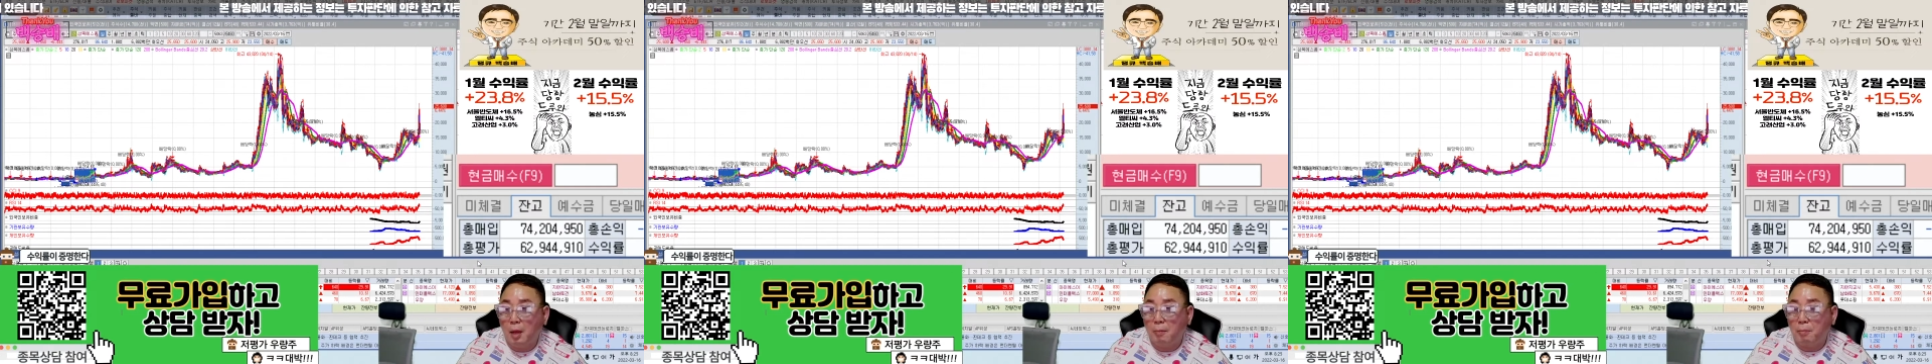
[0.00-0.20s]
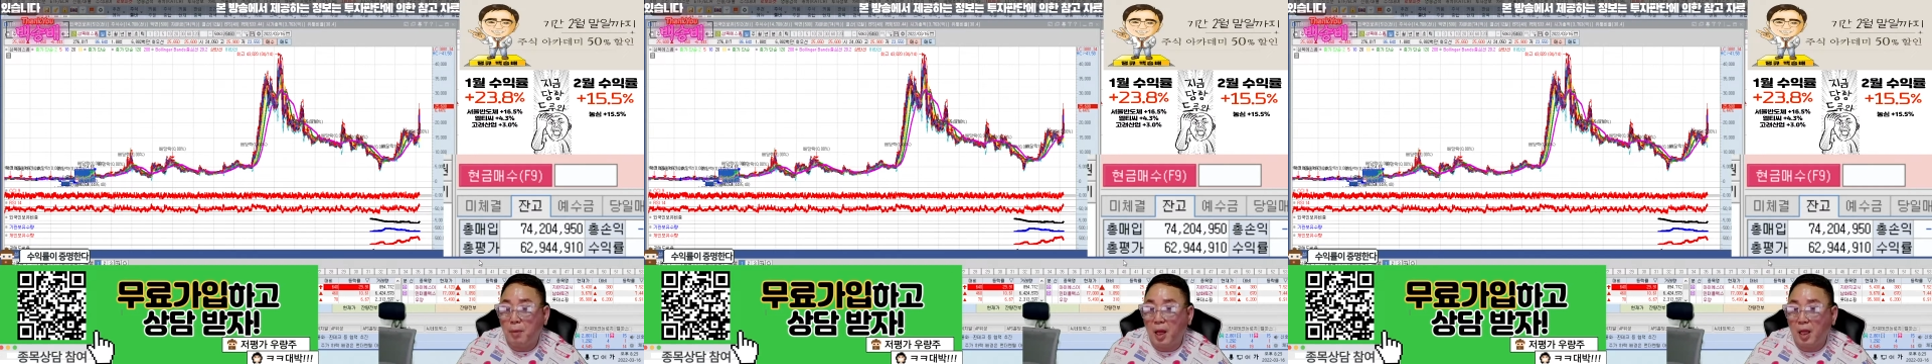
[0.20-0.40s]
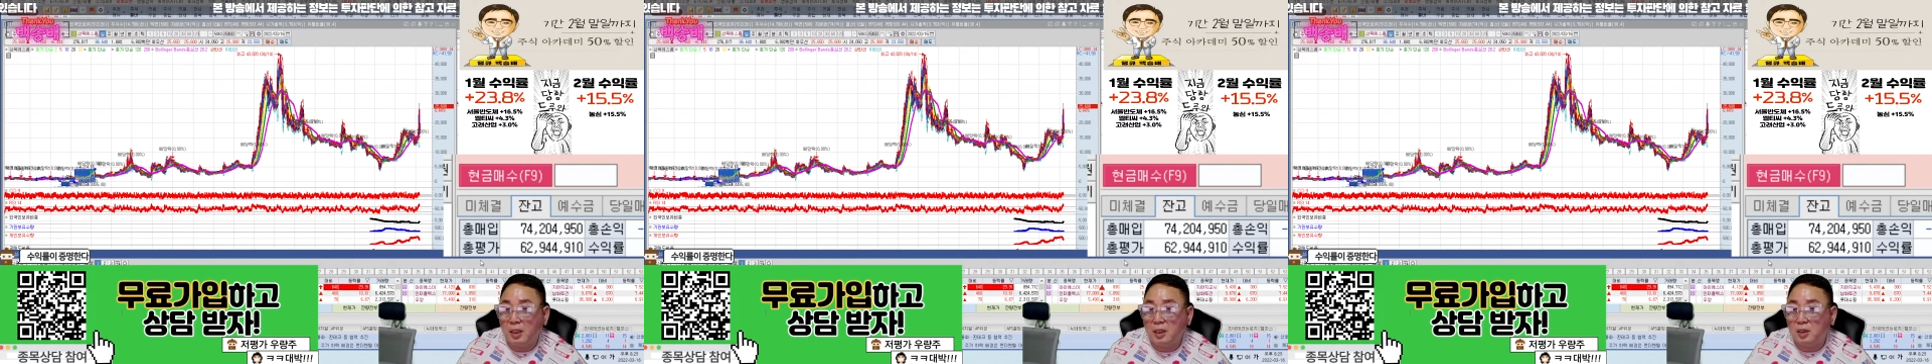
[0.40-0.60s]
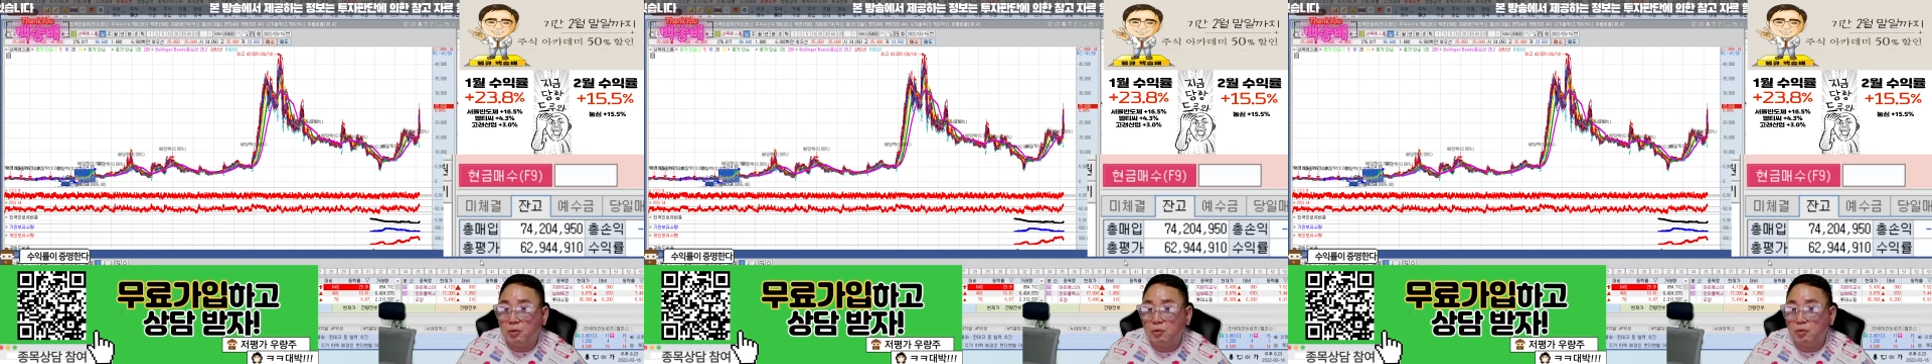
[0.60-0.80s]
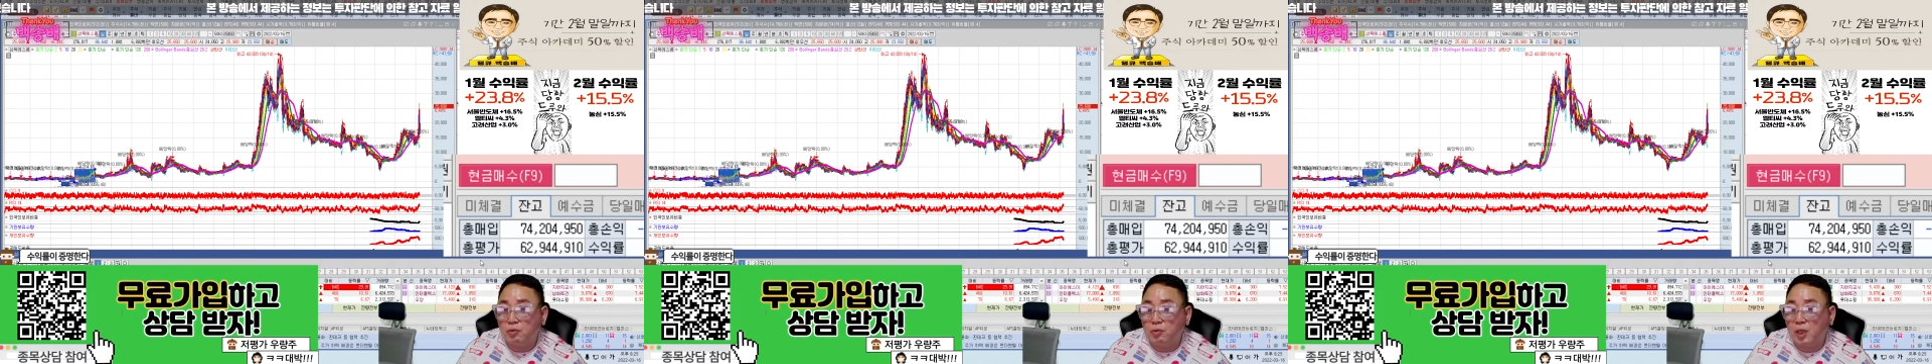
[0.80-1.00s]
매집
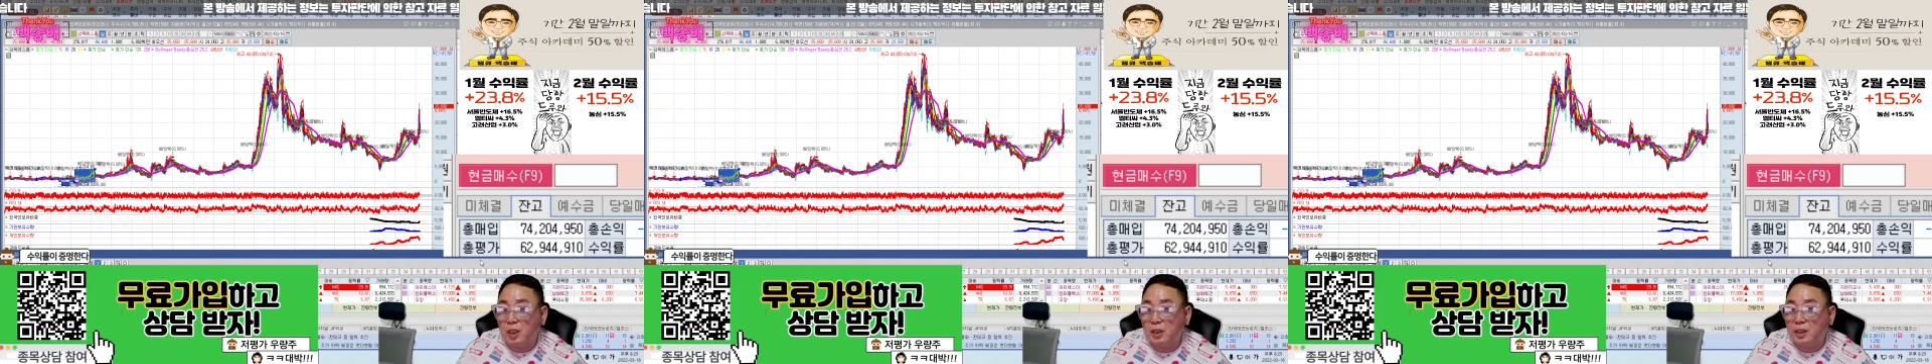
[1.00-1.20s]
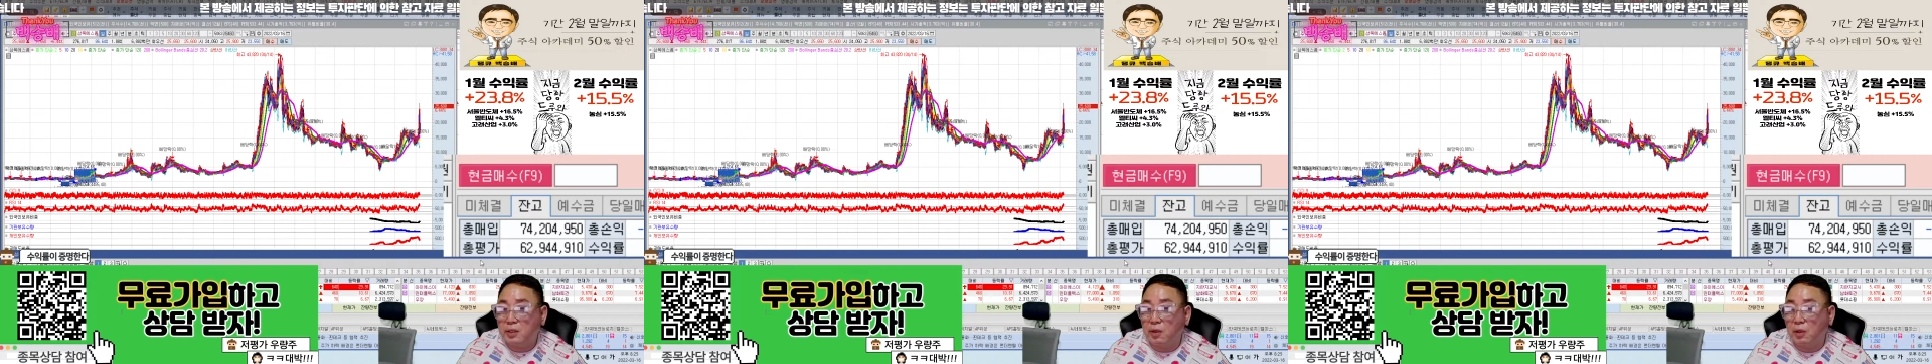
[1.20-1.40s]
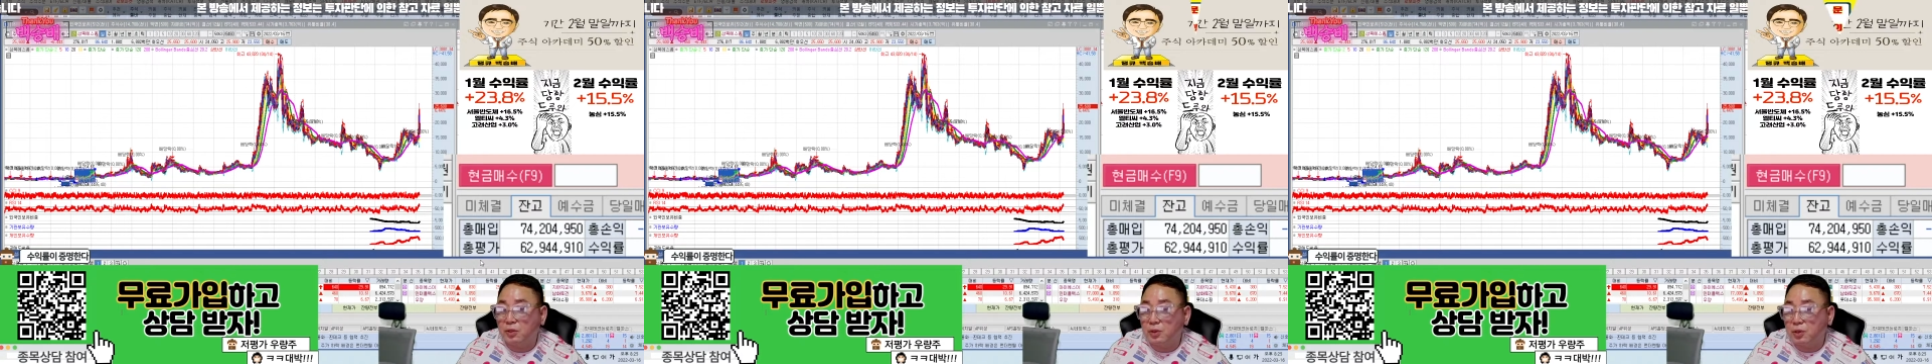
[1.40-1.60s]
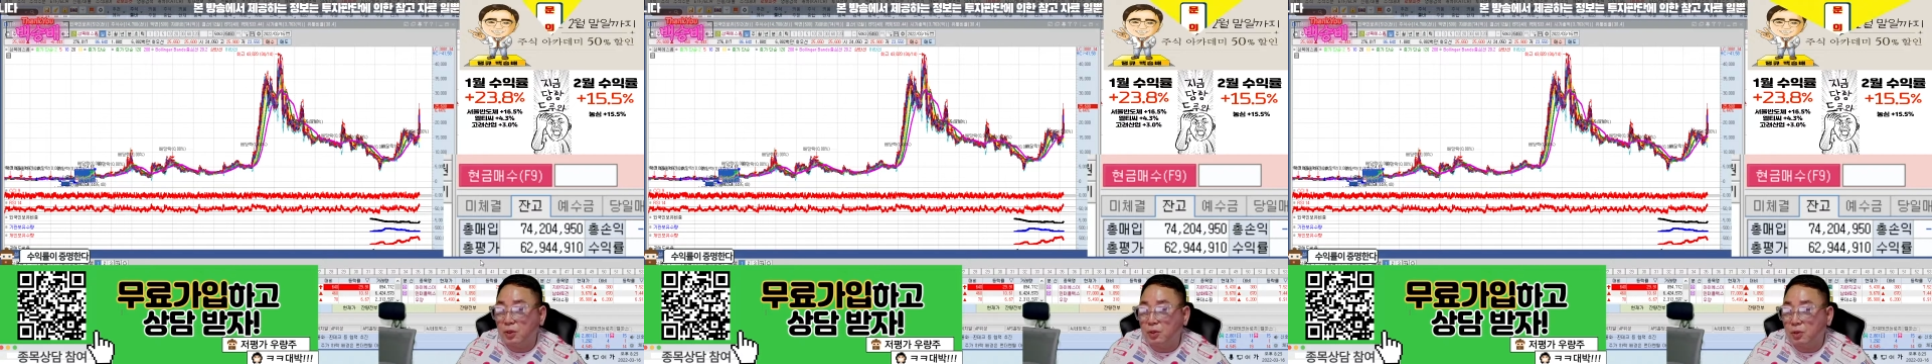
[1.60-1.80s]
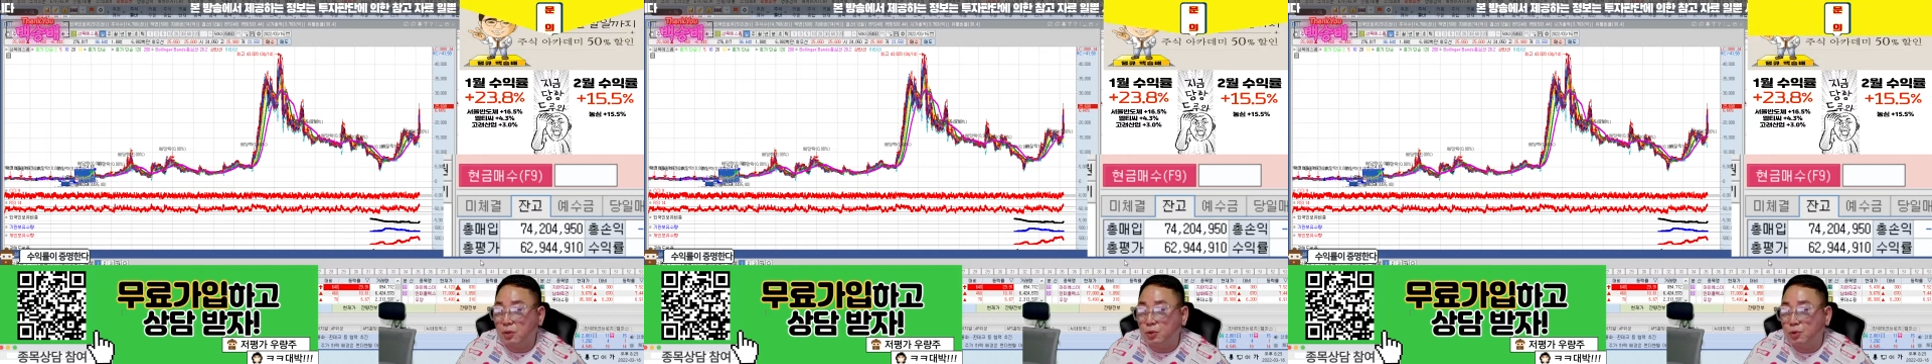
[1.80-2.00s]
구간을
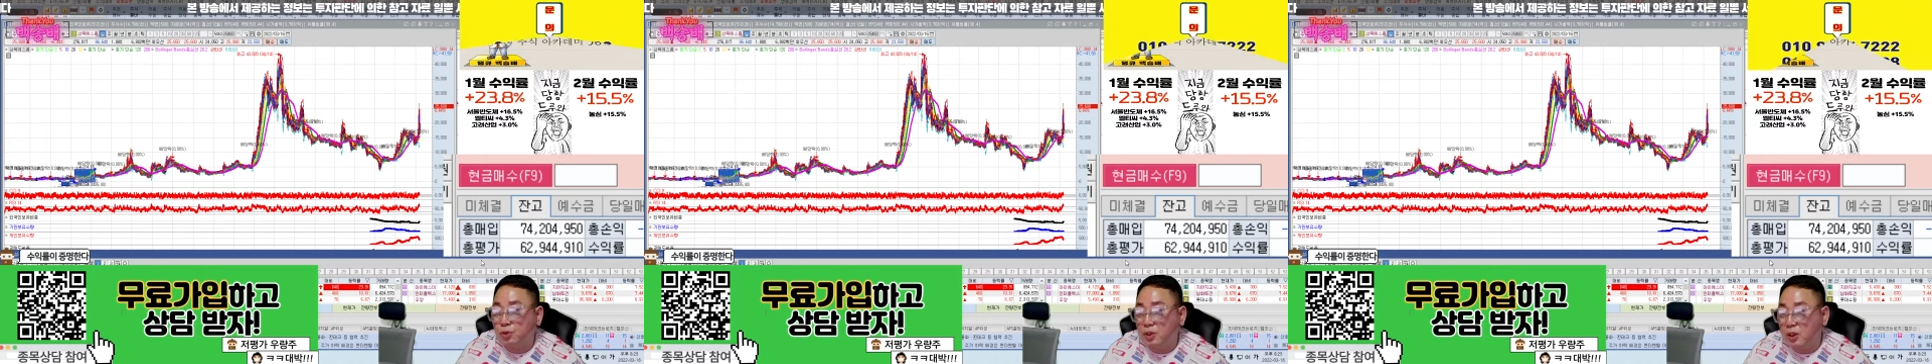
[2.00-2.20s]
거쳐서 주식이